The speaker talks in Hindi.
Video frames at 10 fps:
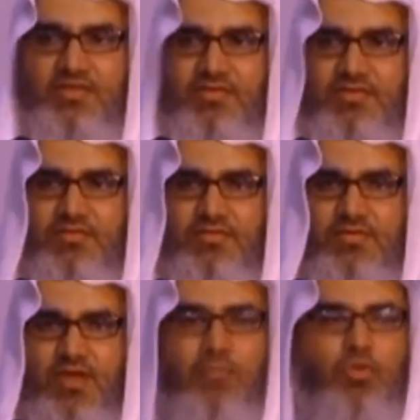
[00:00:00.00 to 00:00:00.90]
कि अगर
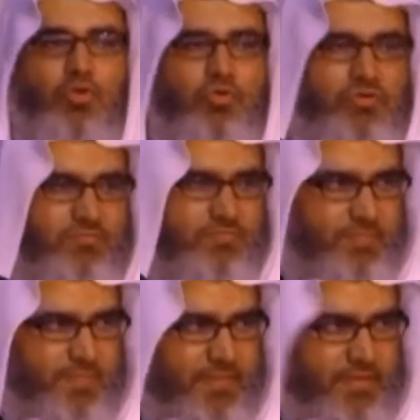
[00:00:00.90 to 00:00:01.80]
इनके सामने कोई शख्स तड़प
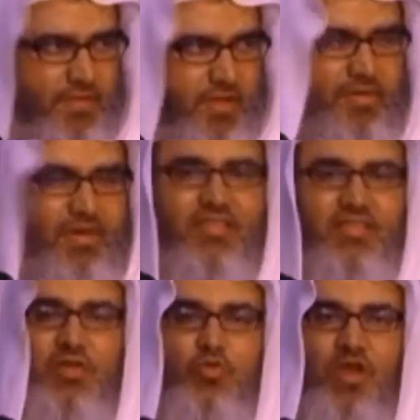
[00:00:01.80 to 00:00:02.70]
तड़प कर मर भी जाए
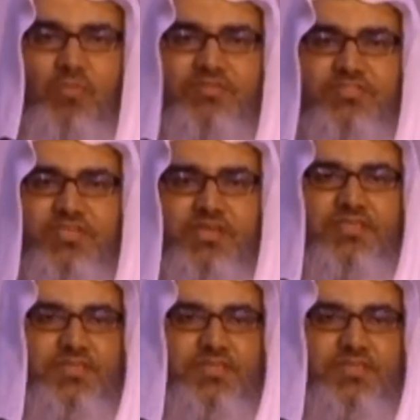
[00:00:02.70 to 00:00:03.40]
तो वे परवाह नहीं करते